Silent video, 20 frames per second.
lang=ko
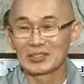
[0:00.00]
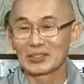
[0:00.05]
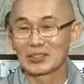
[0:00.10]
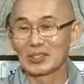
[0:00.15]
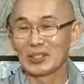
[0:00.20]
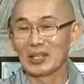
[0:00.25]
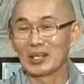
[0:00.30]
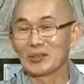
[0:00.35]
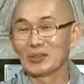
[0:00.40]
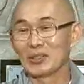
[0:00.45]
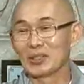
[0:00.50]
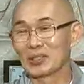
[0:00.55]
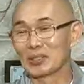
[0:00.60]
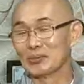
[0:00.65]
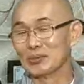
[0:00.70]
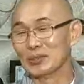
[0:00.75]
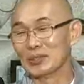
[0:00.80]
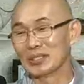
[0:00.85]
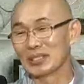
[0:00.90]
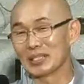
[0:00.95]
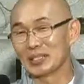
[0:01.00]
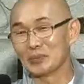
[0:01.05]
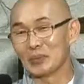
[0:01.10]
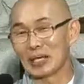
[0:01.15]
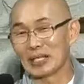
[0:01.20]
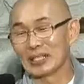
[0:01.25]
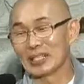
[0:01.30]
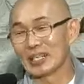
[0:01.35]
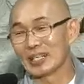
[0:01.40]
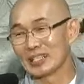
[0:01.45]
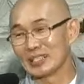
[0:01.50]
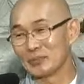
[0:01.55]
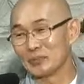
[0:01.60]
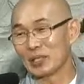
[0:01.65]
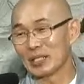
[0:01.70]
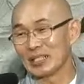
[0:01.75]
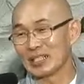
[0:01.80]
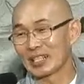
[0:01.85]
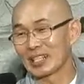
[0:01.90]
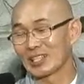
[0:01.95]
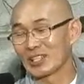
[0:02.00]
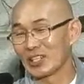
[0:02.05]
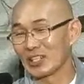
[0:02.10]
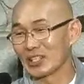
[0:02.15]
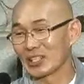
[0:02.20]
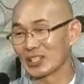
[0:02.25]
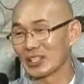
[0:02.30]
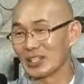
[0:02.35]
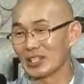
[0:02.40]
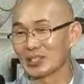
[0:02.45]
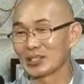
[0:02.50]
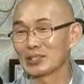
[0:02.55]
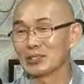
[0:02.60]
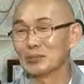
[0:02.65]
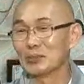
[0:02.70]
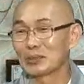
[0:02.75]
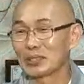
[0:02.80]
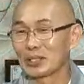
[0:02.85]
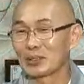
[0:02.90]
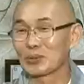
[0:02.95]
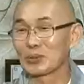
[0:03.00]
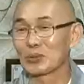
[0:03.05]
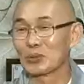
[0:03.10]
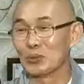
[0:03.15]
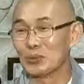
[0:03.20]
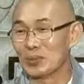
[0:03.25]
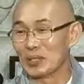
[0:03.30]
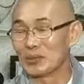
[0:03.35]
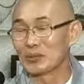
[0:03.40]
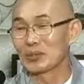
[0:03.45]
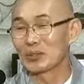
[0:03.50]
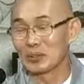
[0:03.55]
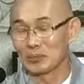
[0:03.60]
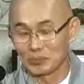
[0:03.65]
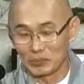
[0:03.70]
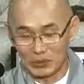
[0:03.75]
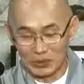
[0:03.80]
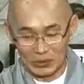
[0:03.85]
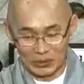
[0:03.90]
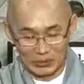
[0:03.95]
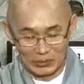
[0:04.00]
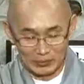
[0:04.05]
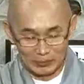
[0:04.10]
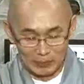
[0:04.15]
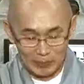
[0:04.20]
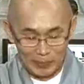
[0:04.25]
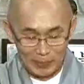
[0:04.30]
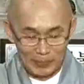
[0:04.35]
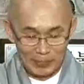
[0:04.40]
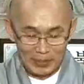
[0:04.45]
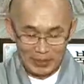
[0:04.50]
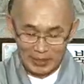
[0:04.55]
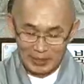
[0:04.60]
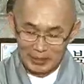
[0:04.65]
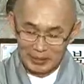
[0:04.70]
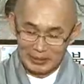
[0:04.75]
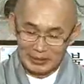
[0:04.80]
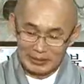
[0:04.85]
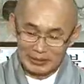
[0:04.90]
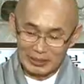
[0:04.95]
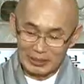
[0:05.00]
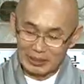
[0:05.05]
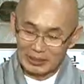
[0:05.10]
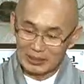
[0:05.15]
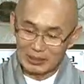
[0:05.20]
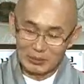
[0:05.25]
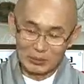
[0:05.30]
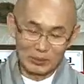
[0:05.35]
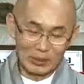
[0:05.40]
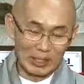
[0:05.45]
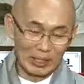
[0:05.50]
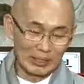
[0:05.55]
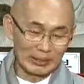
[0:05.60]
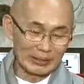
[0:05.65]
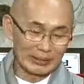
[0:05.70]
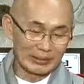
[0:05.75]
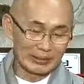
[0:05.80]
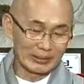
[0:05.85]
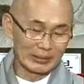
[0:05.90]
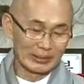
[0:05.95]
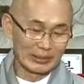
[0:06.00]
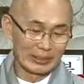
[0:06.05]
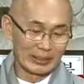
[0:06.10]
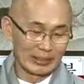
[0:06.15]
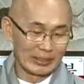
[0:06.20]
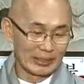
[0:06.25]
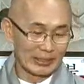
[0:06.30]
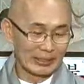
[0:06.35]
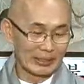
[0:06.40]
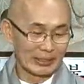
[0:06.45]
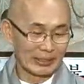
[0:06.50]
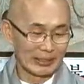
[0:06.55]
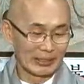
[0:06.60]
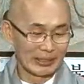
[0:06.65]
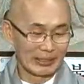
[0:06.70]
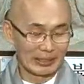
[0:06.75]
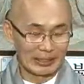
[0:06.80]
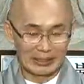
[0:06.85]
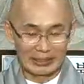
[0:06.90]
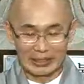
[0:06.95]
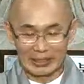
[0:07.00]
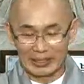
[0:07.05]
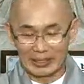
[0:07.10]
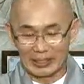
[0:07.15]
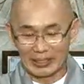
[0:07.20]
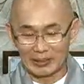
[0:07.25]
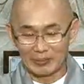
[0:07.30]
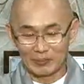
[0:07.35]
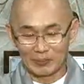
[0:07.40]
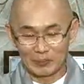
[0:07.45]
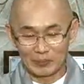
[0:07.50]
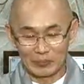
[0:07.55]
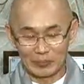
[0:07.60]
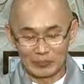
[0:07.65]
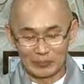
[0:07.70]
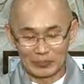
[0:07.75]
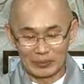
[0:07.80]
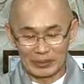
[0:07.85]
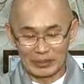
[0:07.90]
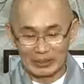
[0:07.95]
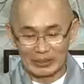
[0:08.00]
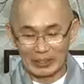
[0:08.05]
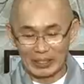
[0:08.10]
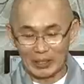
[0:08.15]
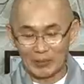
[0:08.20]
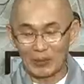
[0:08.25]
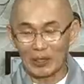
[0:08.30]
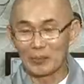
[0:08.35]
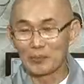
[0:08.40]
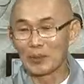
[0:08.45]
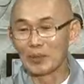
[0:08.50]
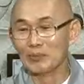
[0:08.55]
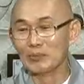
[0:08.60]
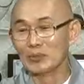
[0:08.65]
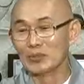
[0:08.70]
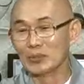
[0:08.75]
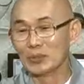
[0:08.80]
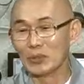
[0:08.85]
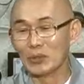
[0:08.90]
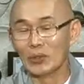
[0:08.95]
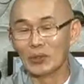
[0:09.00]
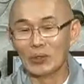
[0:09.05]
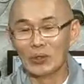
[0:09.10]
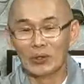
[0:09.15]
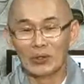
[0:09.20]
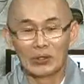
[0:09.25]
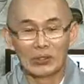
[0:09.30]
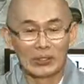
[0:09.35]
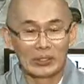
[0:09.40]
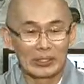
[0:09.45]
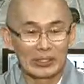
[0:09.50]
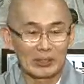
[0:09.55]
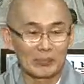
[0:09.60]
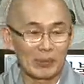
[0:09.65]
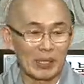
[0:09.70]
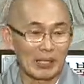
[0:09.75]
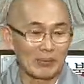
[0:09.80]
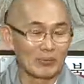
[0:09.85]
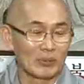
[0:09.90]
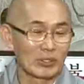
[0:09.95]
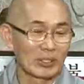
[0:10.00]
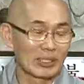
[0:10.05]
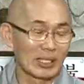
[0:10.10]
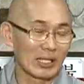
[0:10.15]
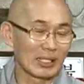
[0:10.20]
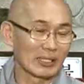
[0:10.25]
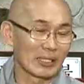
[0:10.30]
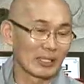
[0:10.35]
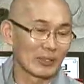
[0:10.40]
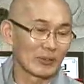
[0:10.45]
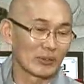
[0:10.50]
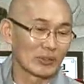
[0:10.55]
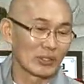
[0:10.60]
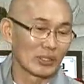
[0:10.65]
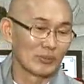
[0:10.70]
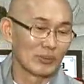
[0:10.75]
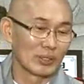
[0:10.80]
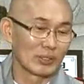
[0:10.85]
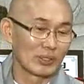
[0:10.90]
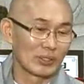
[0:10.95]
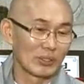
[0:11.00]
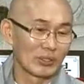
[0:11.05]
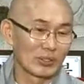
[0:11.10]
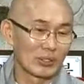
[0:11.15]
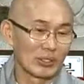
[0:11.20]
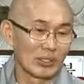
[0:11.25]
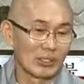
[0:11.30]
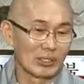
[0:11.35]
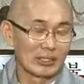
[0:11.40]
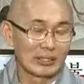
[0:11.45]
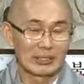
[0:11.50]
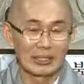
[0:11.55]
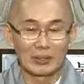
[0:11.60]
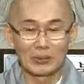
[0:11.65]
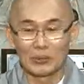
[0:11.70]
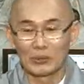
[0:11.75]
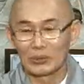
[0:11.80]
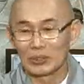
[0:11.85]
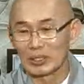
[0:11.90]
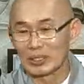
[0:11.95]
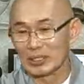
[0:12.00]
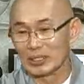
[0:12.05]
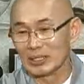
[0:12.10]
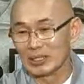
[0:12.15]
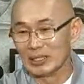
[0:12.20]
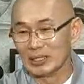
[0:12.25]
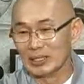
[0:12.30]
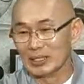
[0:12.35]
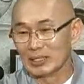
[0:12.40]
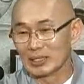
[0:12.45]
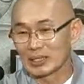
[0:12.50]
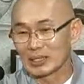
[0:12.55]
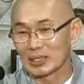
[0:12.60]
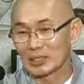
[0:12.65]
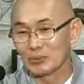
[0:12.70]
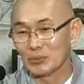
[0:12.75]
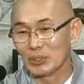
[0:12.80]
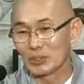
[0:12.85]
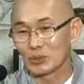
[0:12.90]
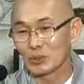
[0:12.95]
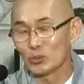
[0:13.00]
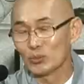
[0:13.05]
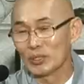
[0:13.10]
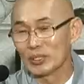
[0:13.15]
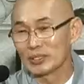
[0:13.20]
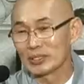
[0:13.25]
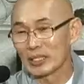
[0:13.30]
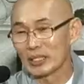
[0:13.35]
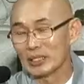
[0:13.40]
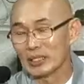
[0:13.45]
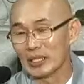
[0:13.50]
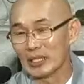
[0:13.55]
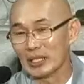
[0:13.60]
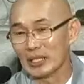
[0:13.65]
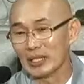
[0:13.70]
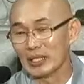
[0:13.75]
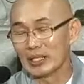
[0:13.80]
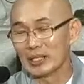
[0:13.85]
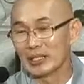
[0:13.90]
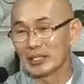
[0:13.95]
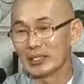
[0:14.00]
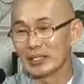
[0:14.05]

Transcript: 저하고 여러분들이 만난, 만나게 되니까 그보다 또 고마운 게 없죠. 이제 그동안 그 이제 그 생활 법문도 그 마무리 단계로 접어들어서 이제 오늘이 22번째인데